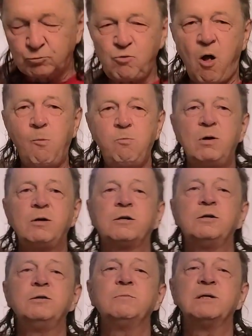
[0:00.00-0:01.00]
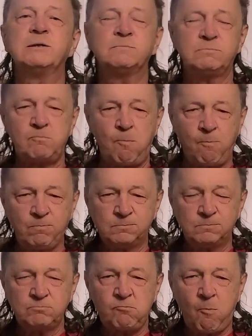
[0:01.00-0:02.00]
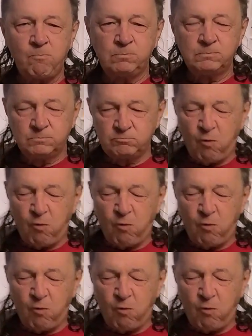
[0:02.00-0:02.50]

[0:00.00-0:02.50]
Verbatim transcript: У ну, меня а байка нема. Байка нема.